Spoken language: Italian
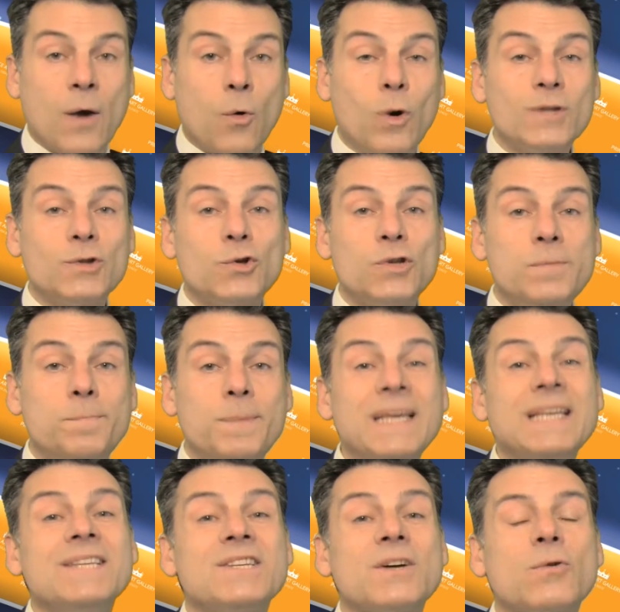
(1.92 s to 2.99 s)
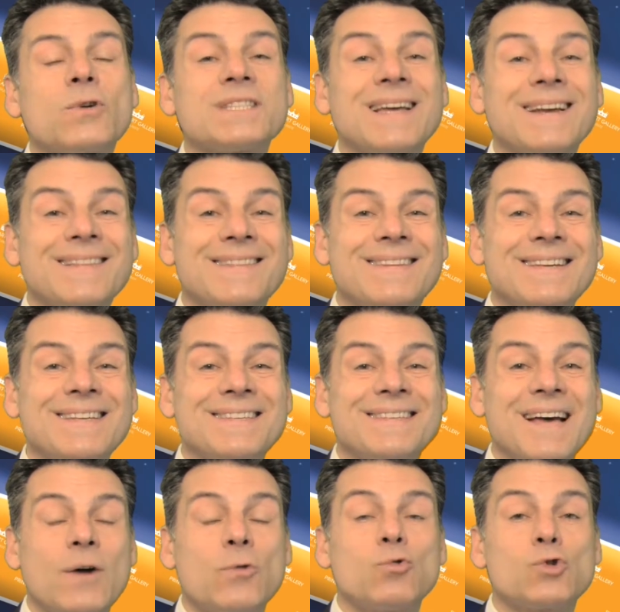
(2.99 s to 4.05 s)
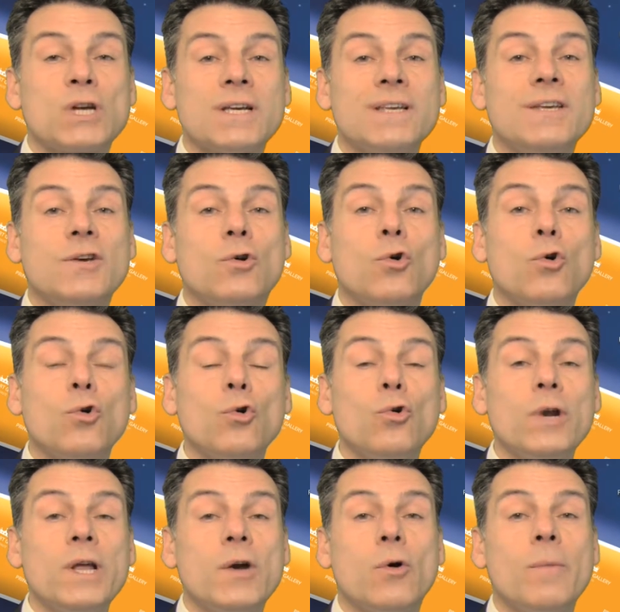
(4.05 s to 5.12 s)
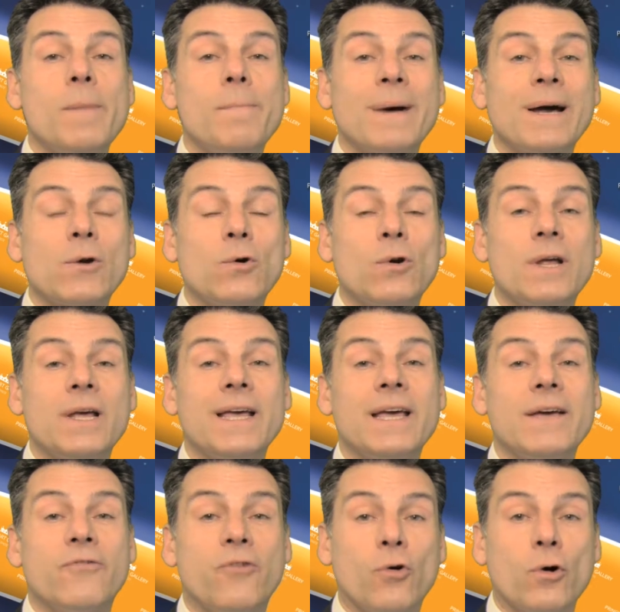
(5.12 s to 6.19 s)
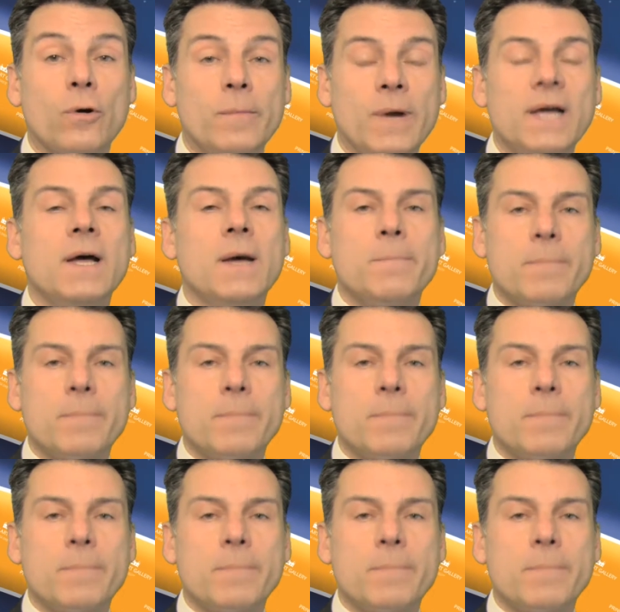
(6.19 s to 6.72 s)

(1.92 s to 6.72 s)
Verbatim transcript: Quando dipinge quest'artista usa i colori come parole e forme